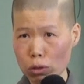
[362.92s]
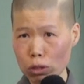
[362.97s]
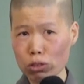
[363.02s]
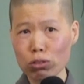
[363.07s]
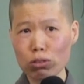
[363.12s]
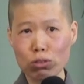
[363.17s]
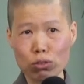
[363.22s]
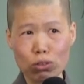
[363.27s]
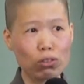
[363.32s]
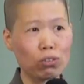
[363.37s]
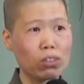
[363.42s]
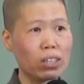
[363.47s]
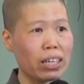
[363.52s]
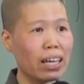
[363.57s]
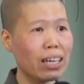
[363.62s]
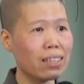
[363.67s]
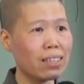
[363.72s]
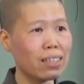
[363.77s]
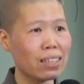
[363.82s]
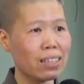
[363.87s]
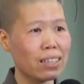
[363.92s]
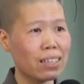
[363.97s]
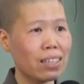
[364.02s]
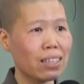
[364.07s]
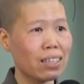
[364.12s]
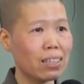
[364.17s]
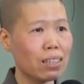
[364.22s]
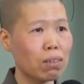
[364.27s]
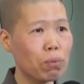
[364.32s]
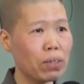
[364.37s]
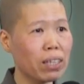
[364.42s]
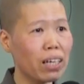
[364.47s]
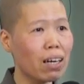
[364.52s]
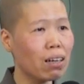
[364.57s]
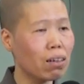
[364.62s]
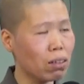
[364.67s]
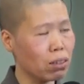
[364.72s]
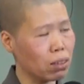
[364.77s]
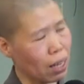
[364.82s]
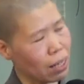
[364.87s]
回去做做看，你不
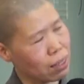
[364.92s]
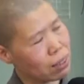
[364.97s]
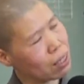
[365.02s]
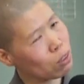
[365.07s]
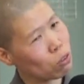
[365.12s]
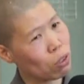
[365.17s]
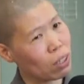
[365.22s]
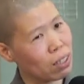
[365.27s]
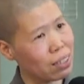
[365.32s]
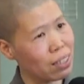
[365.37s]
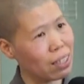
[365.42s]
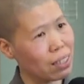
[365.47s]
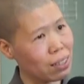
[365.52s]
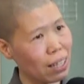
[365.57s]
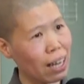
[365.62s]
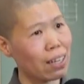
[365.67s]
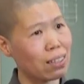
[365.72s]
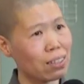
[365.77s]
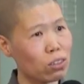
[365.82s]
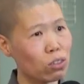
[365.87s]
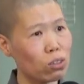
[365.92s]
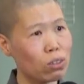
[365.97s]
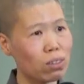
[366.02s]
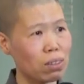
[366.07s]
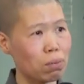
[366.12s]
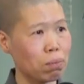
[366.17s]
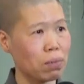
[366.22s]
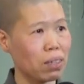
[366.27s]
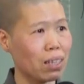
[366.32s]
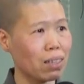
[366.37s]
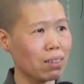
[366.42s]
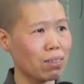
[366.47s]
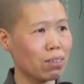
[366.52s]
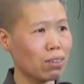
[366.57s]
要躺在床上躺着就怎么样，